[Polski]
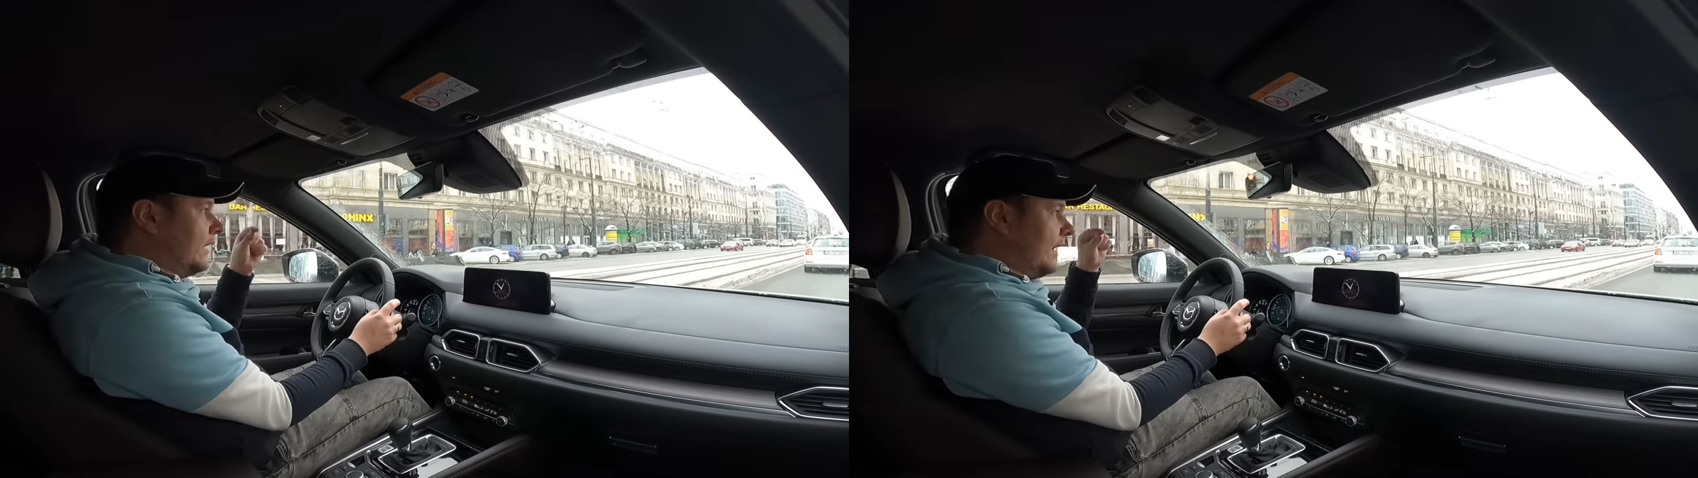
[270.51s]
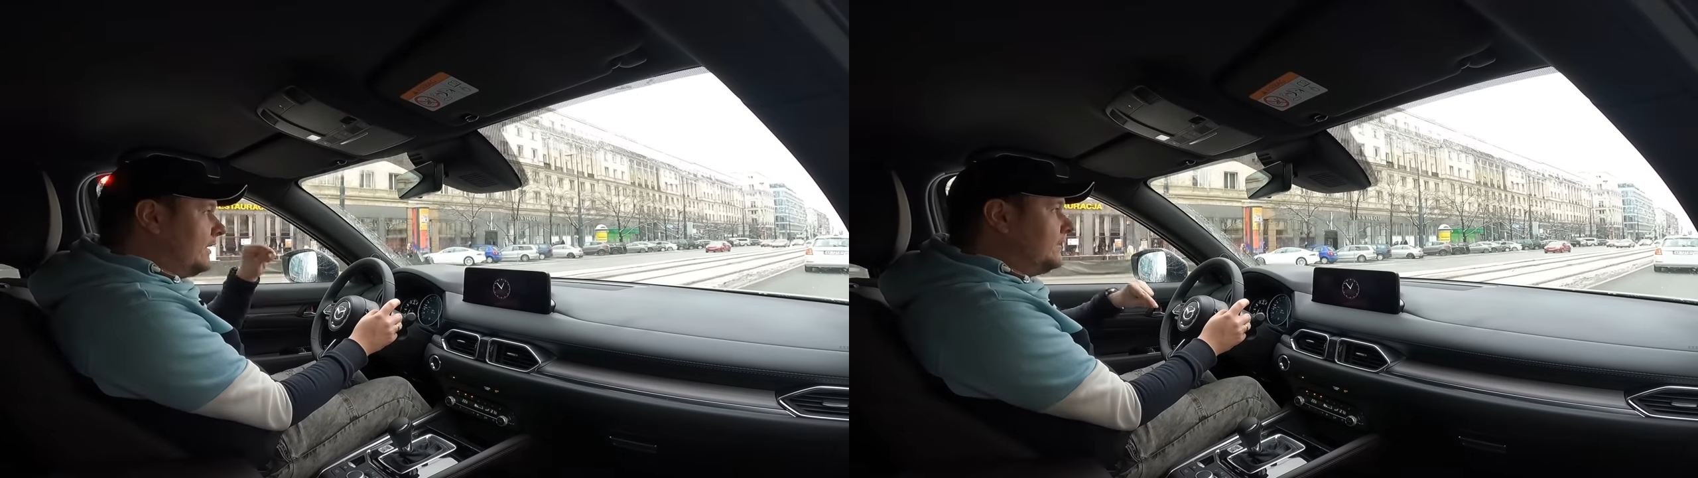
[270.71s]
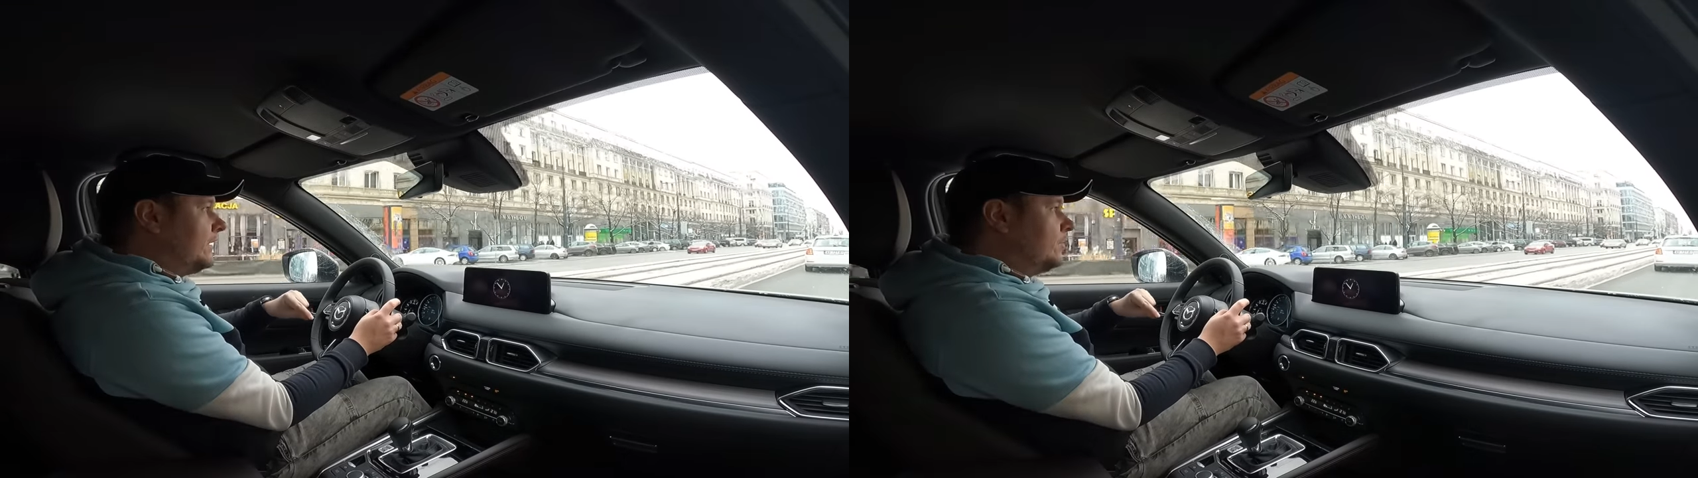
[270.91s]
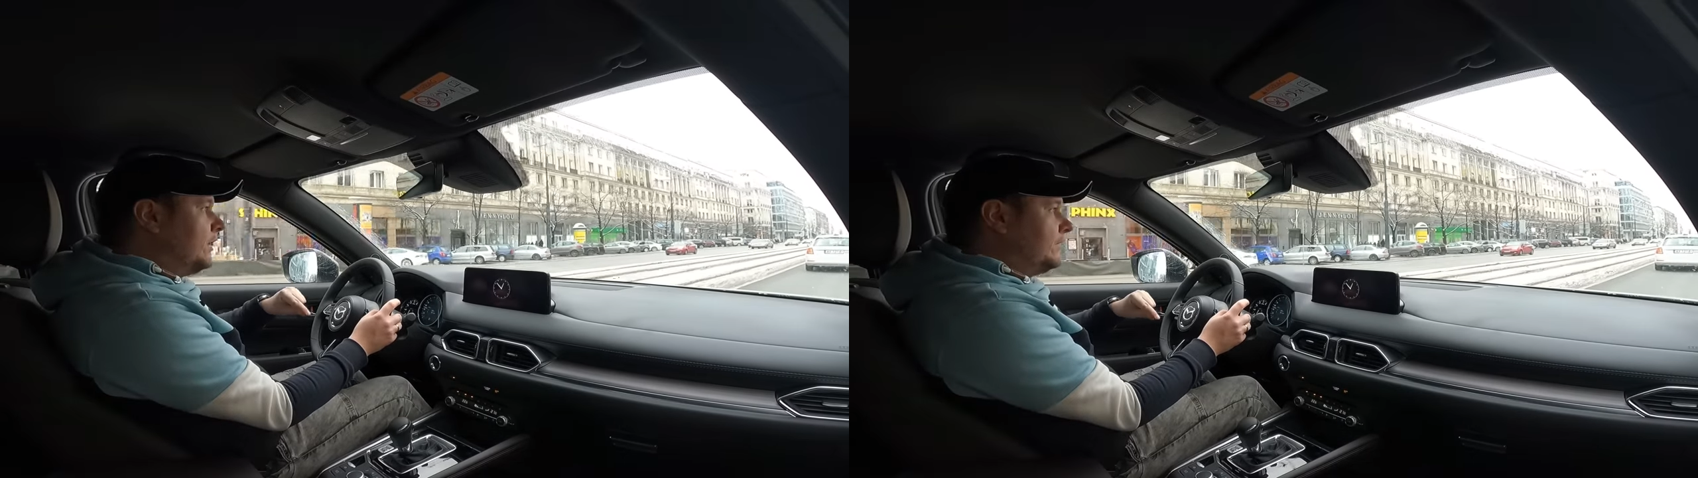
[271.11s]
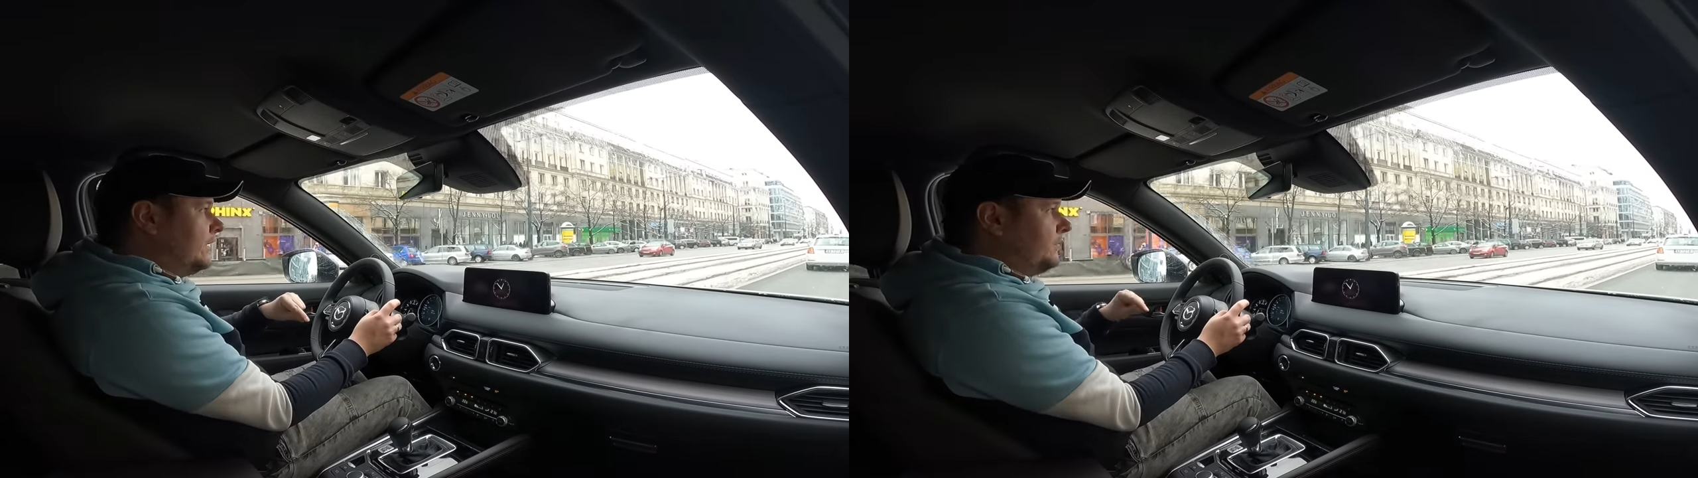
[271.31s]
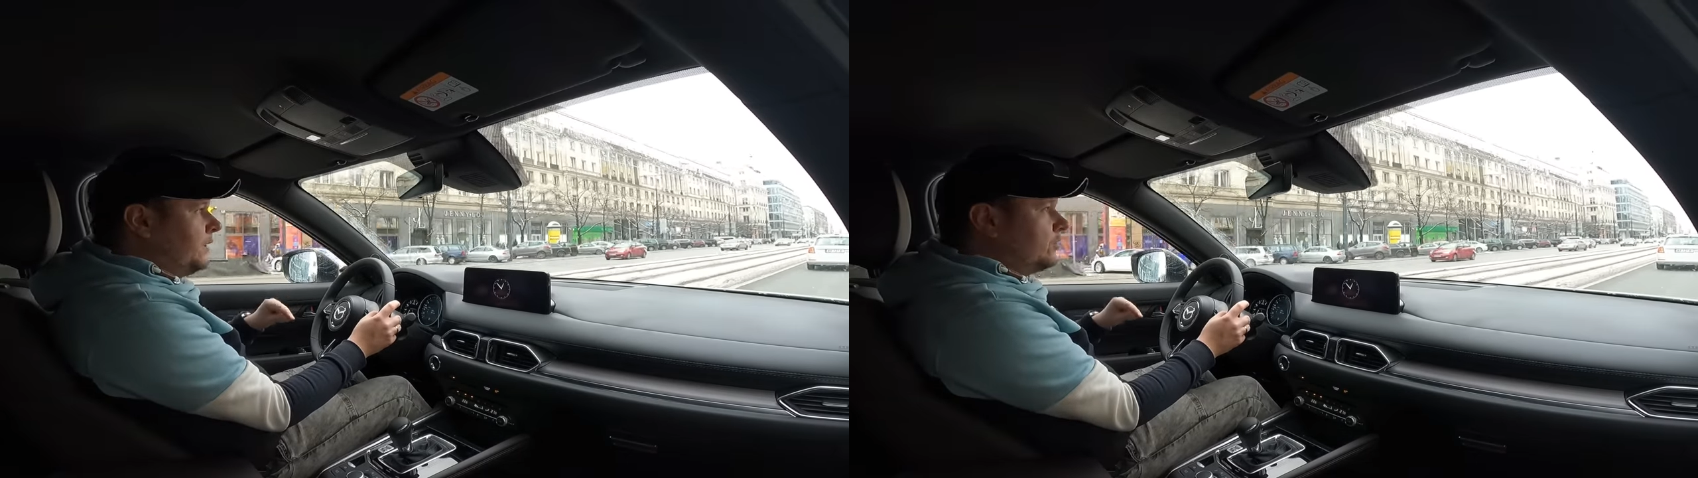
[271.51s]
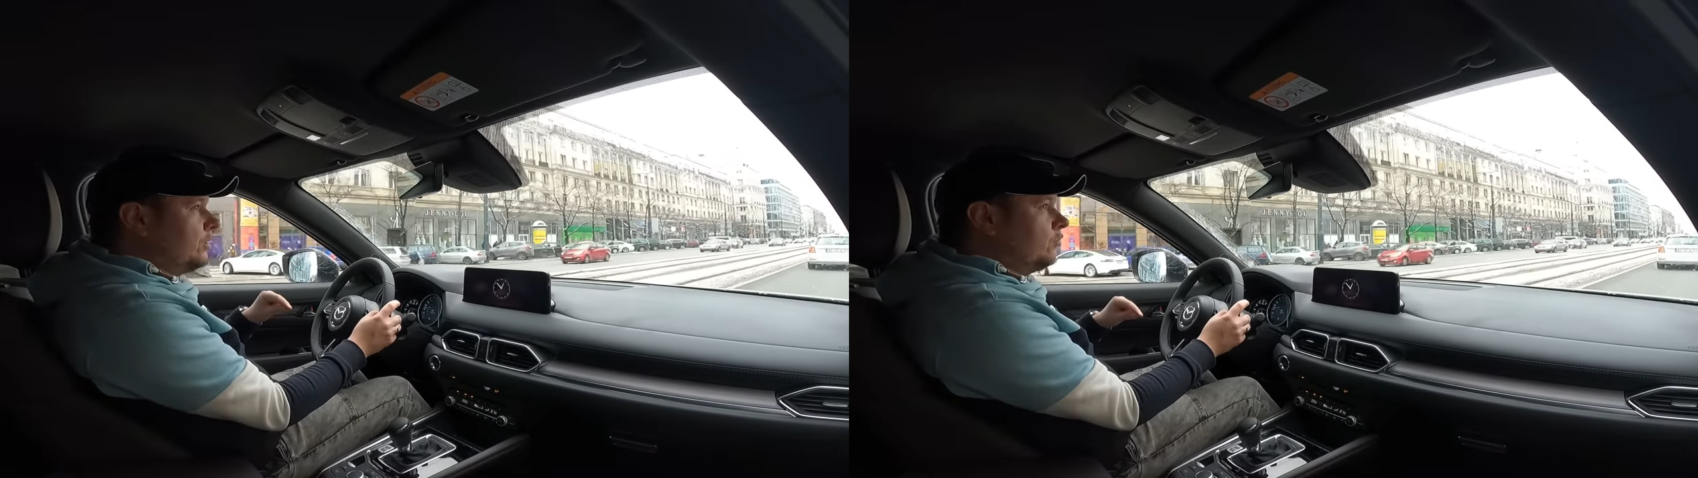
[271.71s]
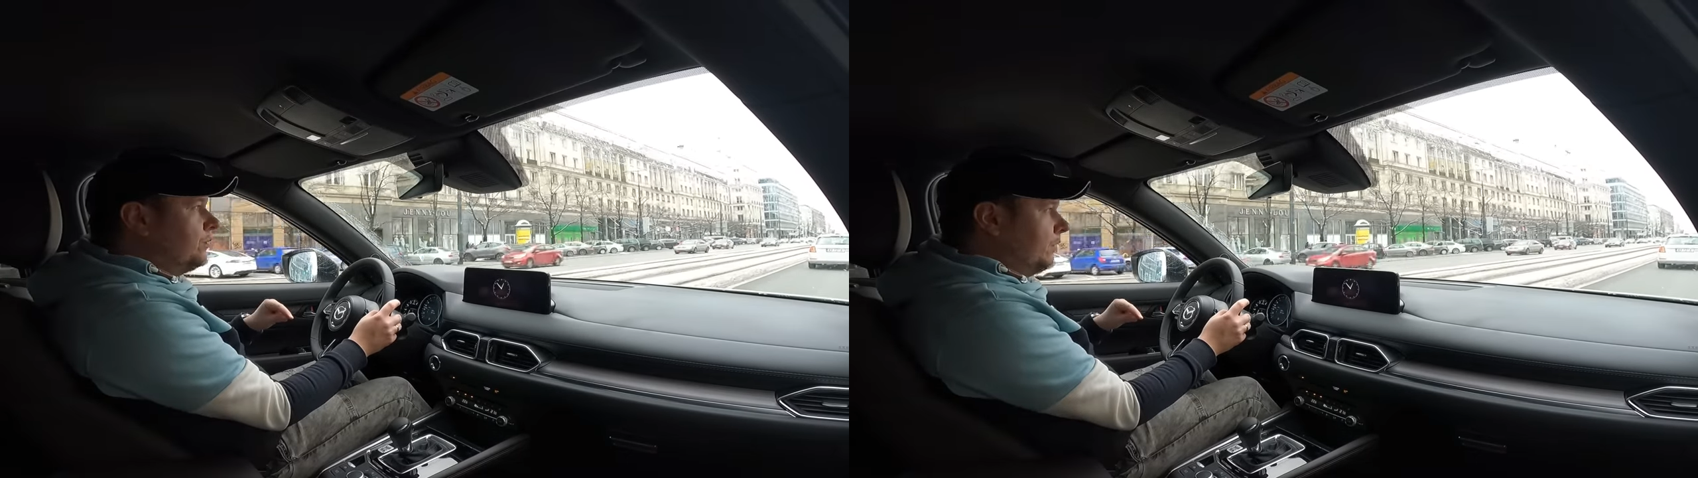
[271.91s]
Ale za co ja CX-5 nie
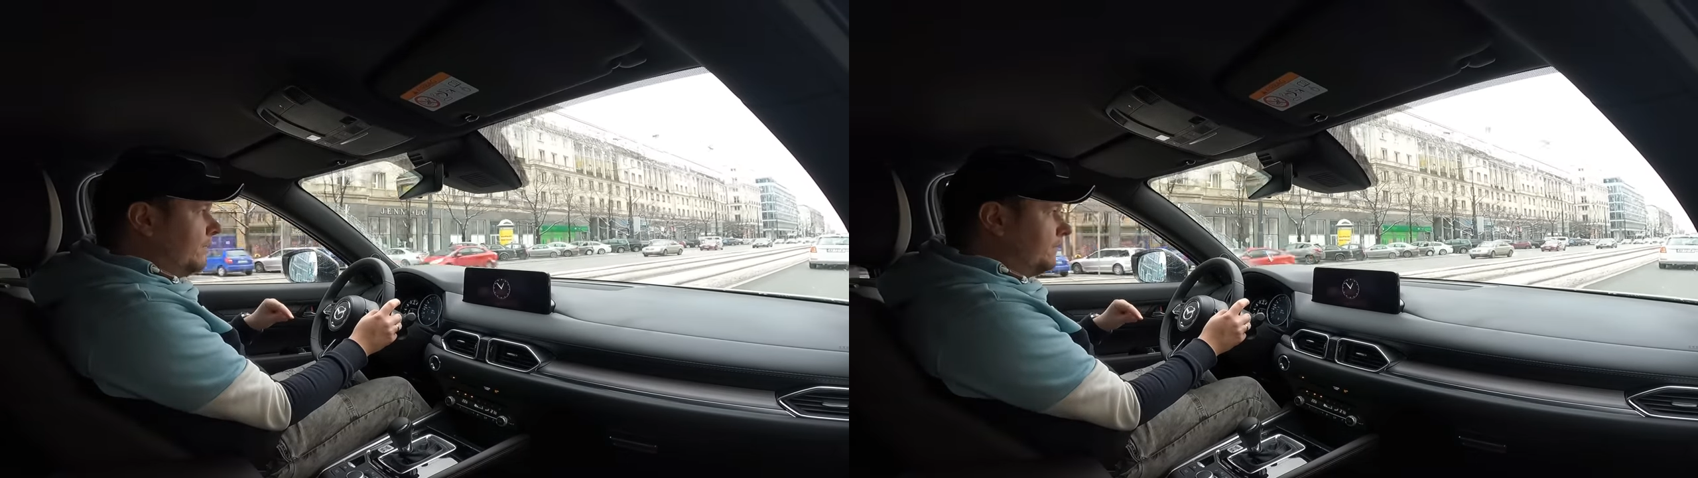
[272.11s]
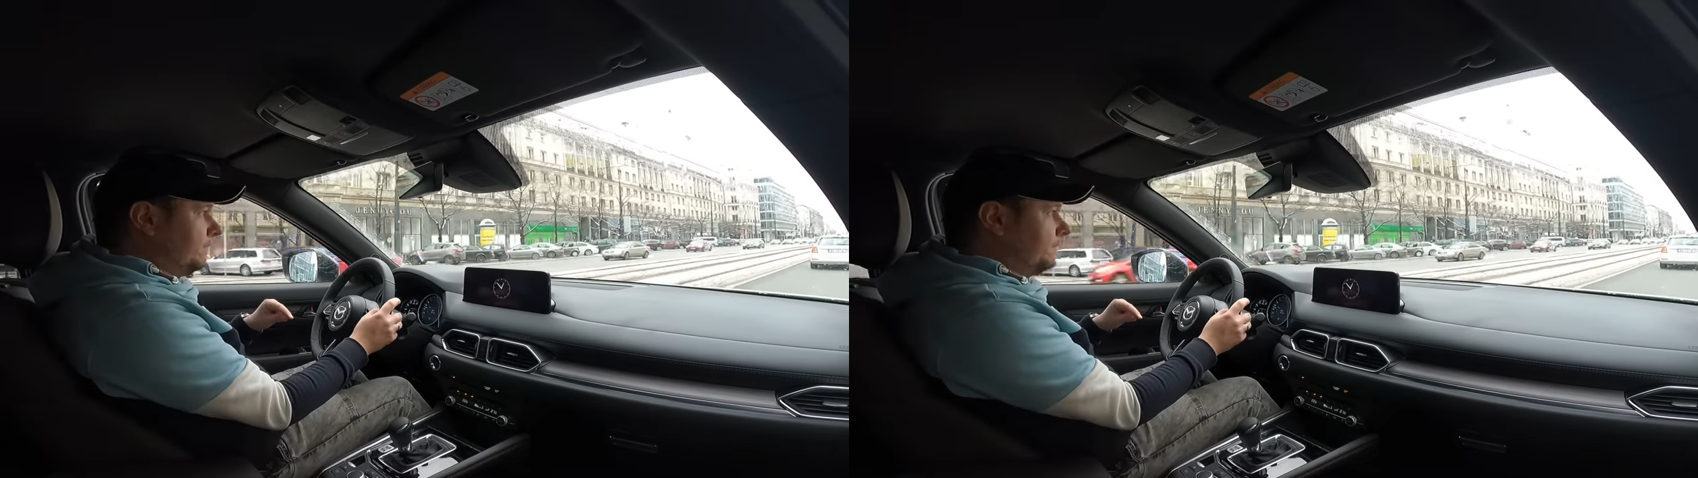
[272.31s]
lubiłem?